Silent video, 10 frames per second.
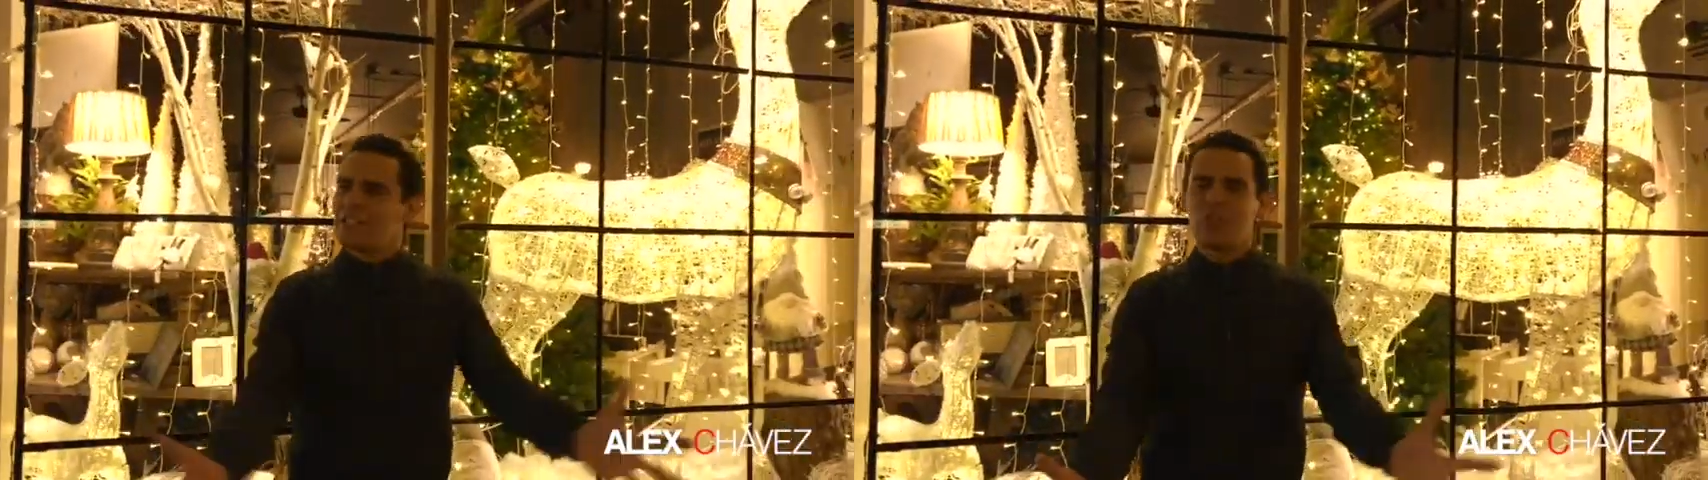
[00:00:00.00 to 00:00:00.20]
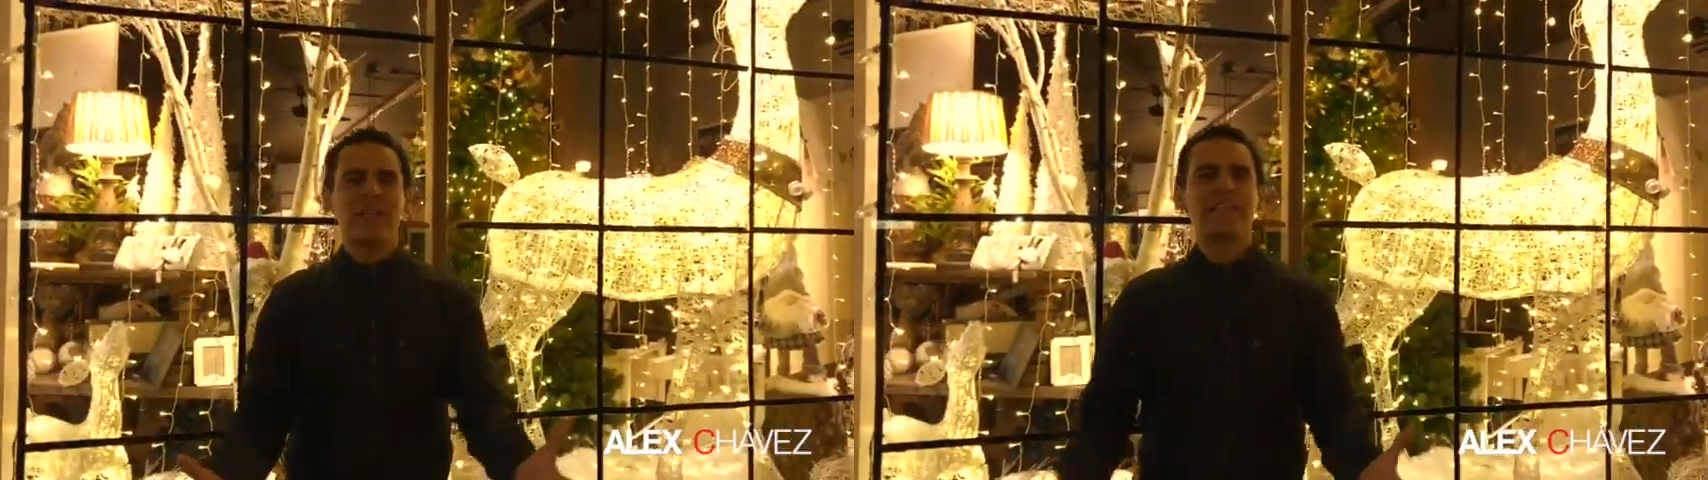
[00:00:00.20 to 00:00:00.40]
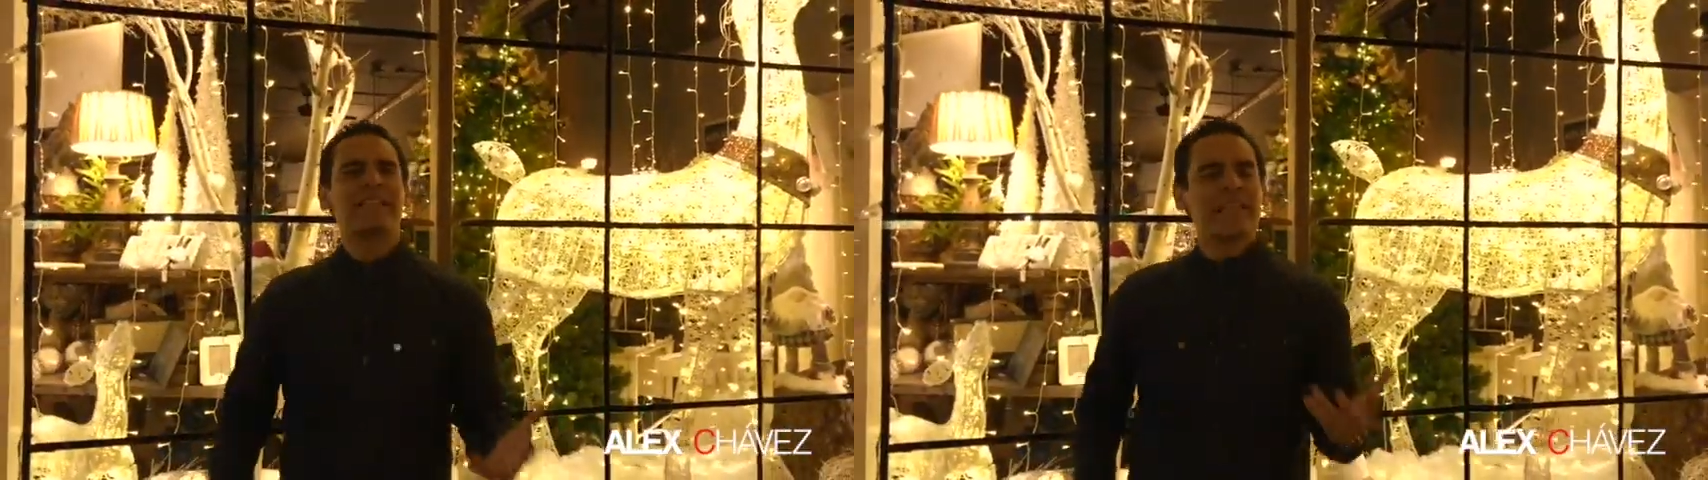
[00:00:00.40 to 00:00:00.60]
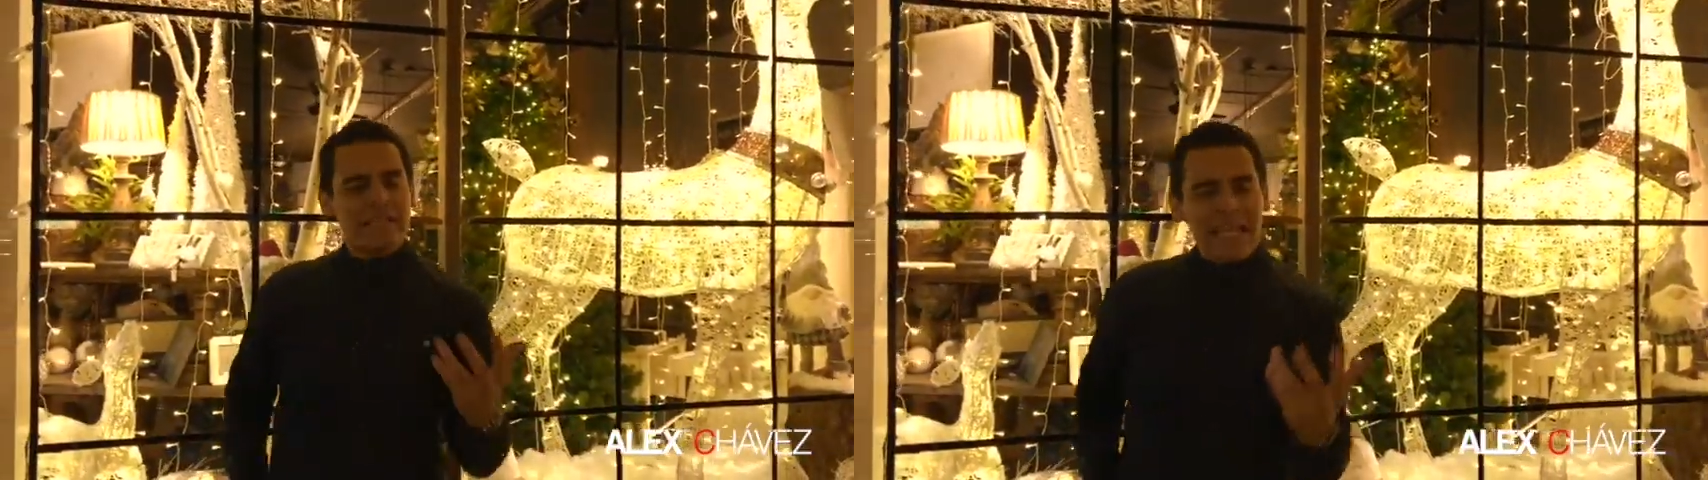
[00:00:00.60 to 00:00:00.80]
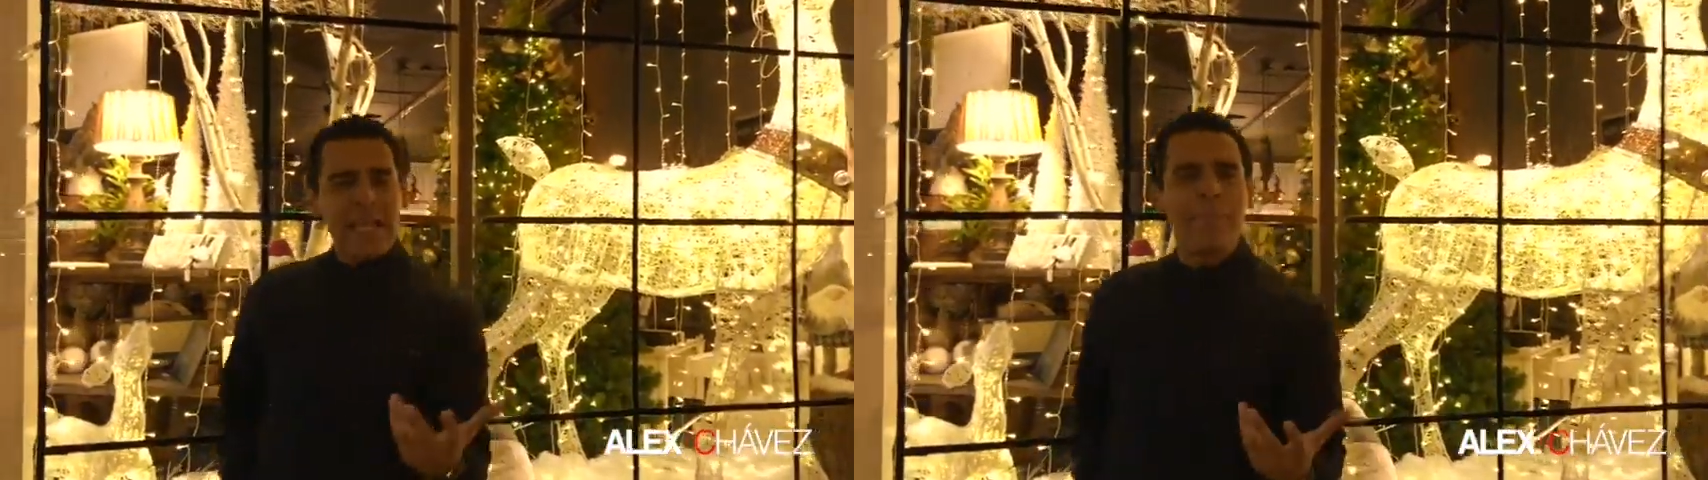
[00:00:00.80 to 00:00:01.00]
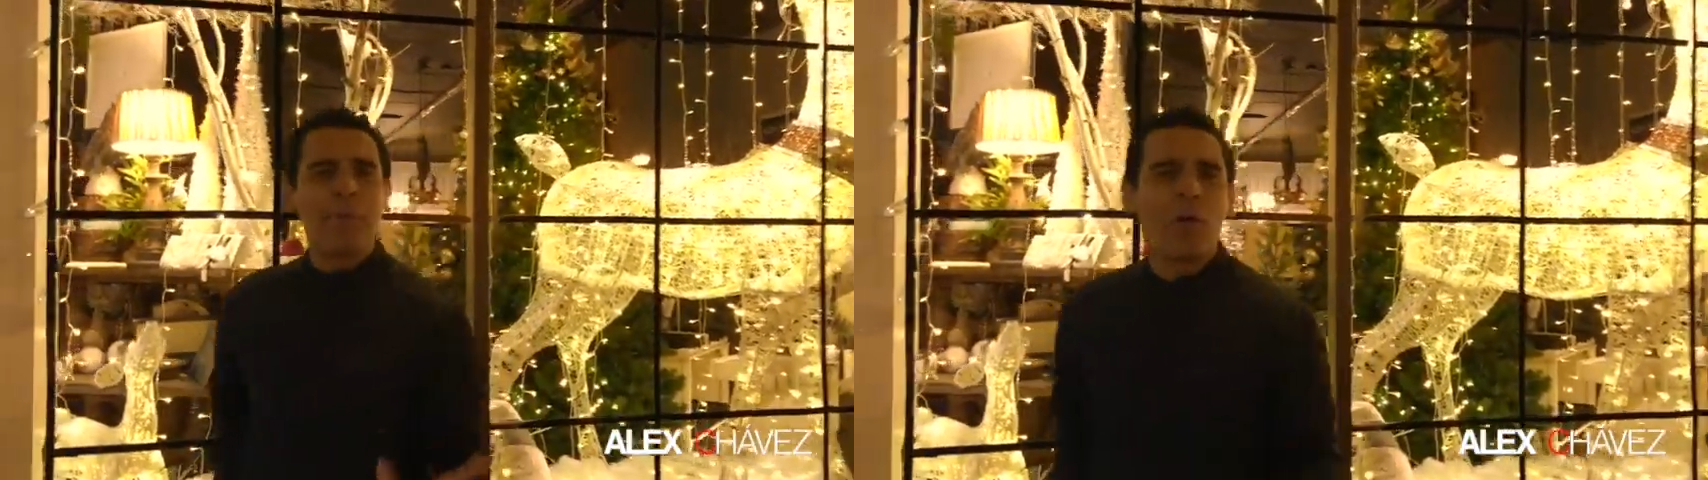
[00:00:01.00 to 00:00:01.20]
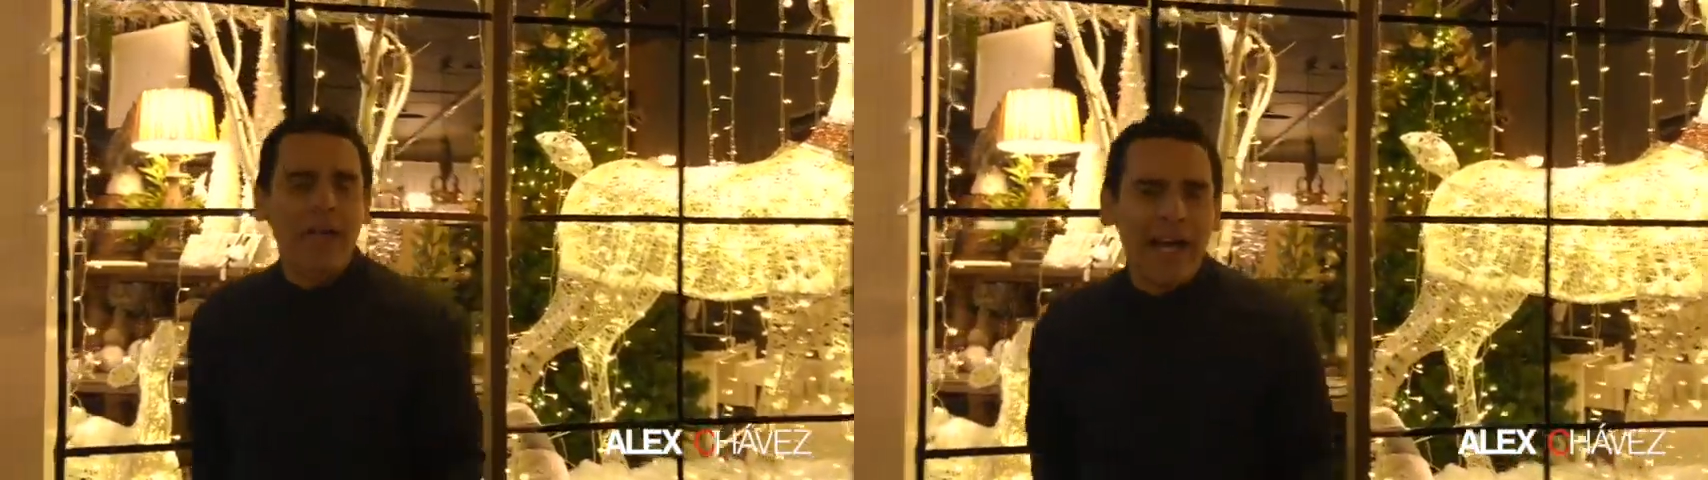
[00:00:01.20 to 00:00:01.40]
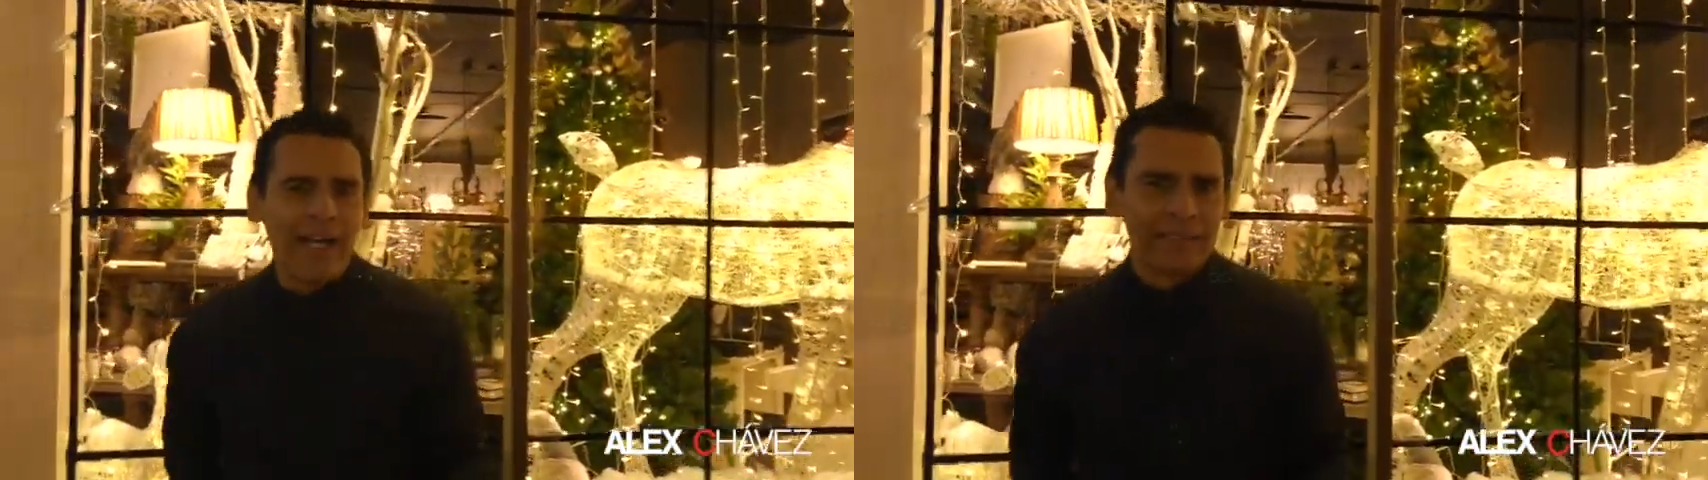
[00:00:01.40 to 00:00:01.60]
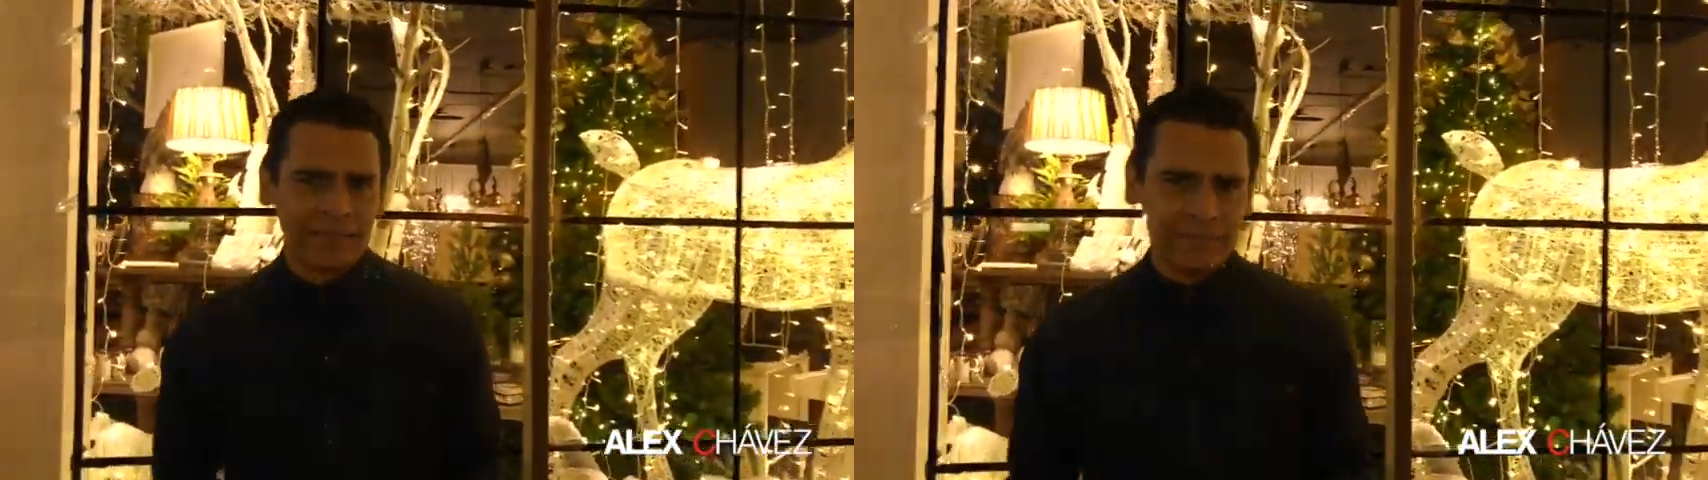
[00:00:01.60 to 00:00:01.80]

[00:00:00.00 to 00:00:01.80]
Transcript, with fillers: Son las, es la época.